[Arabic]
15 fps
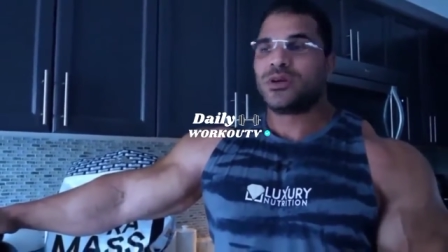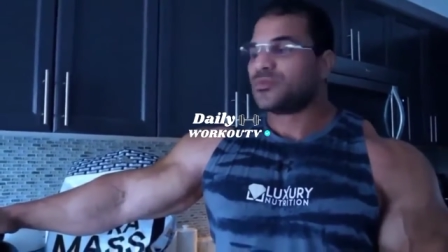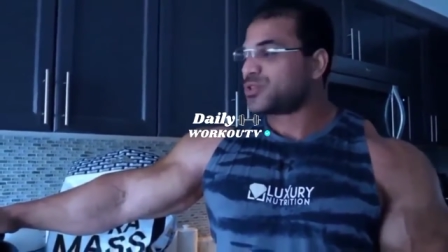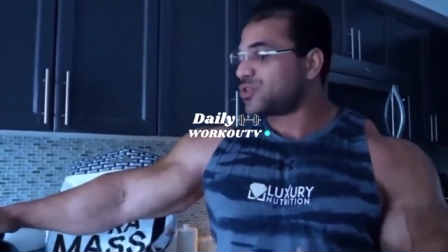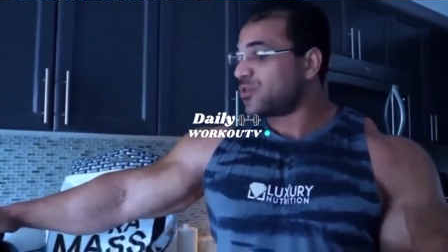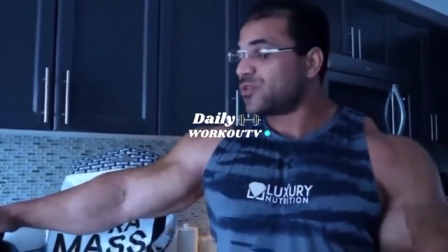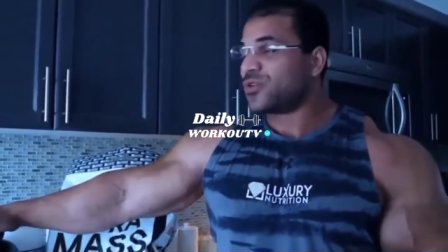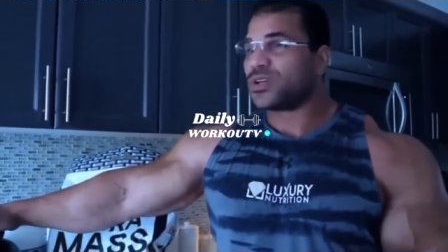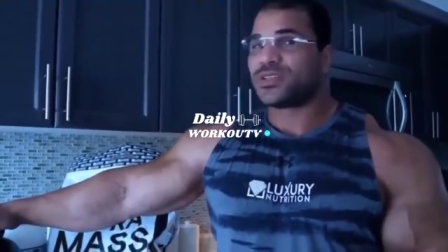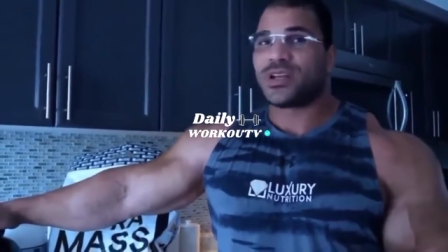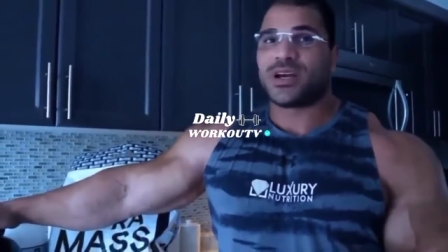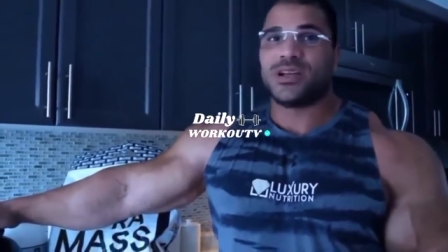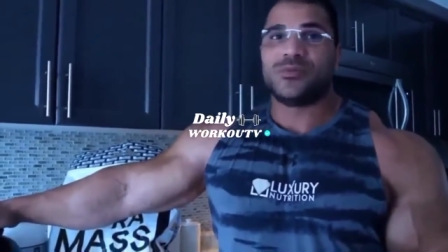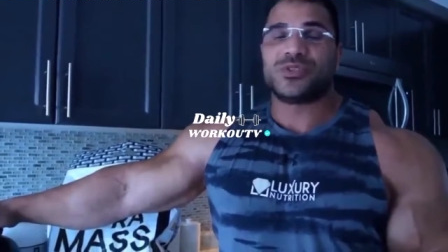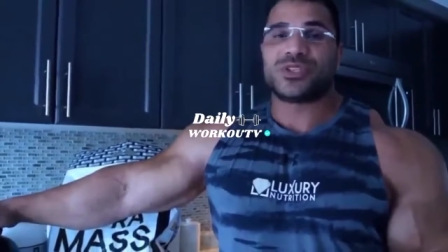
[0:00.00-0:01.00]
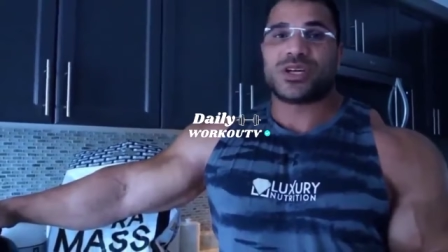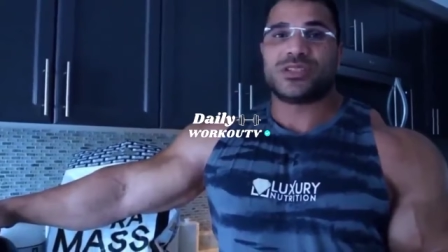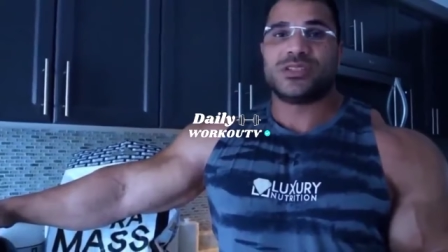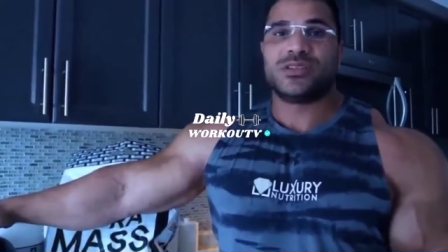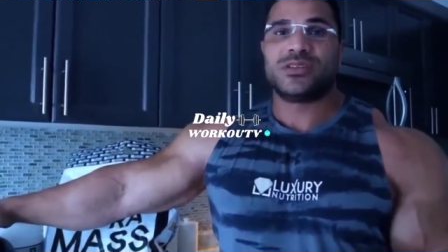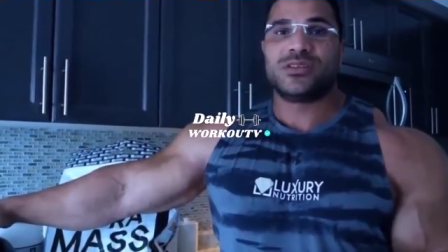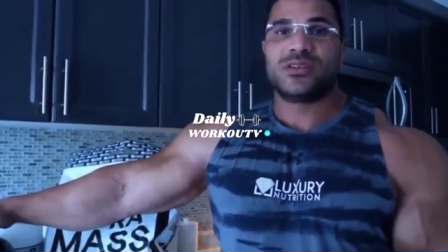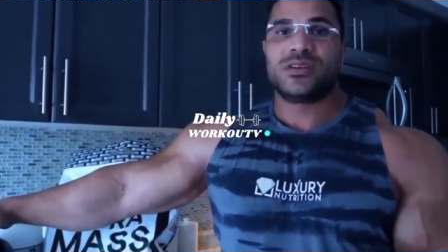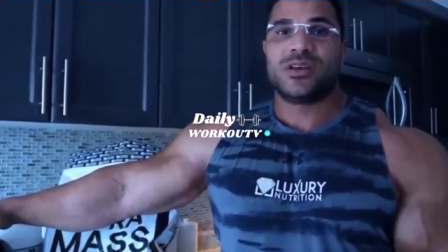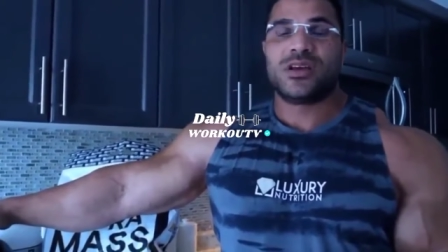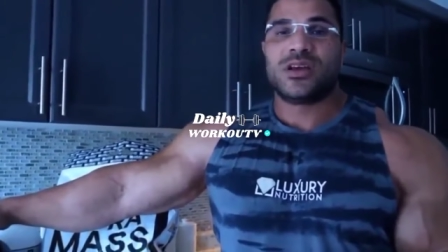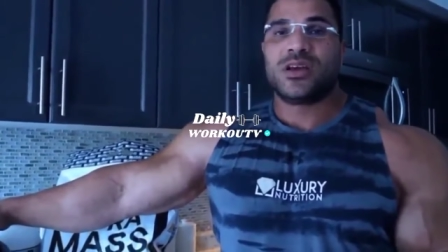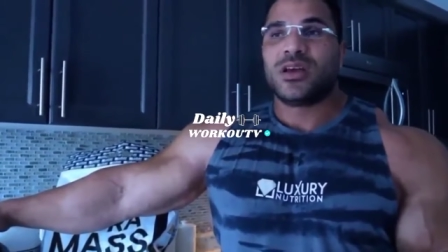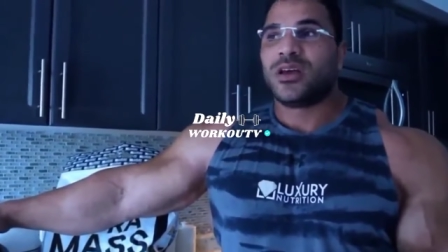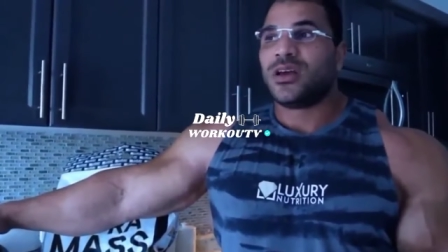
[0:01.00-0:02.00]
بس هو في الوقت الحالي مش عندي
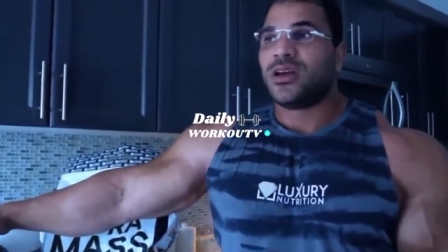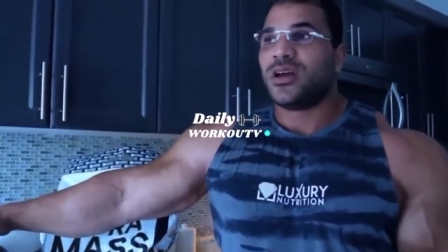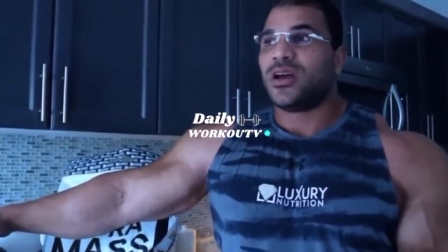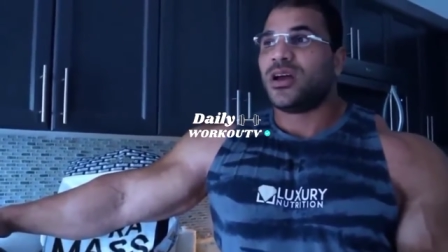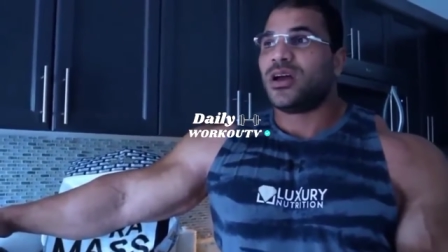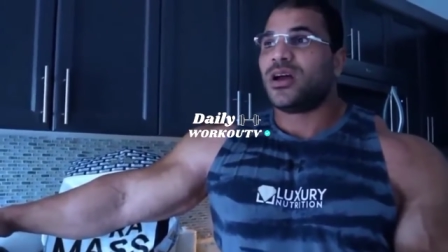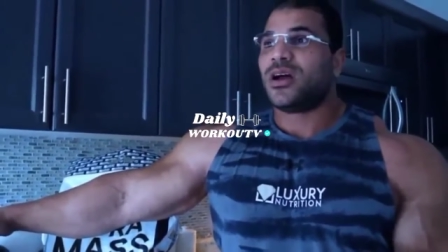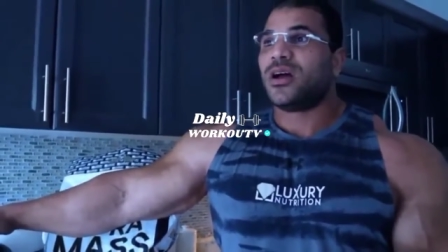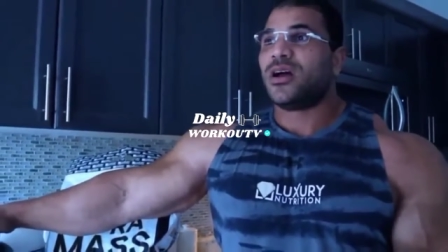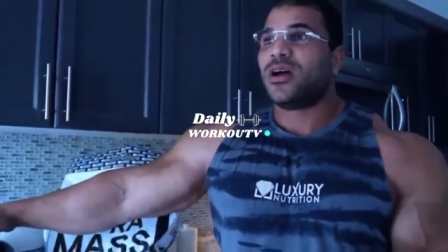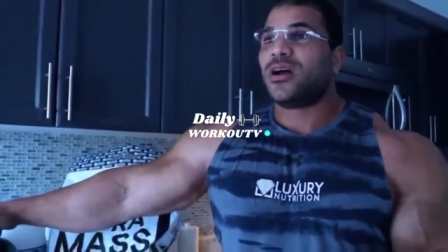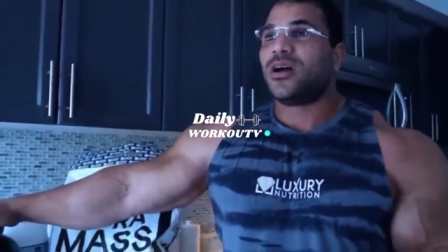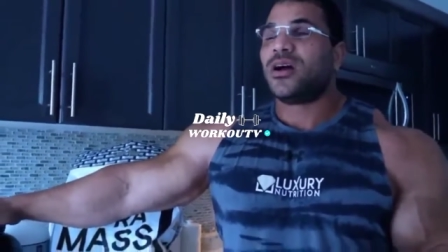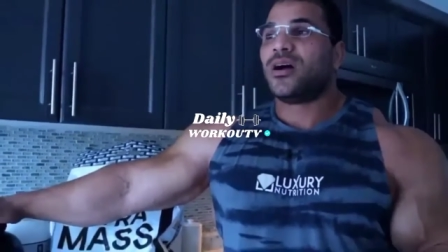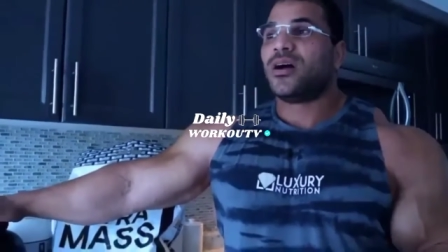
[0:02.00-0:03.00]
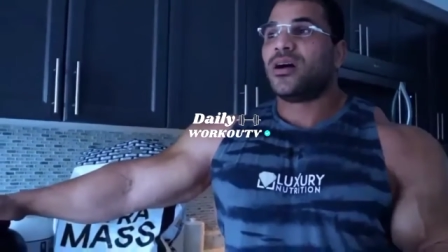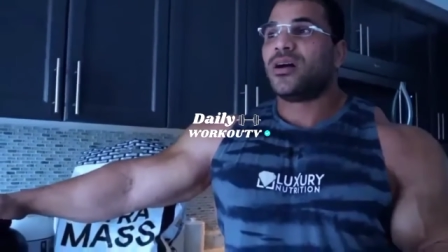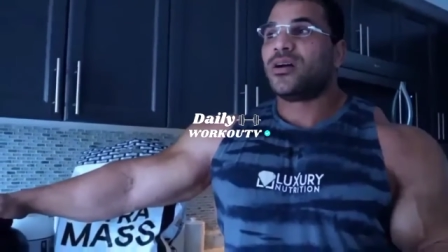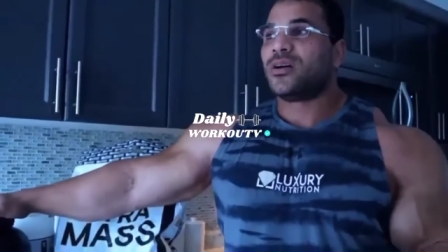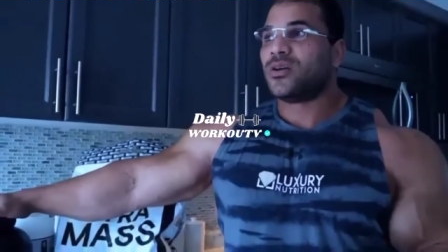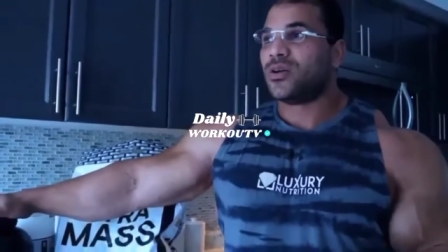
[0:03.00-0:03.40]
آه،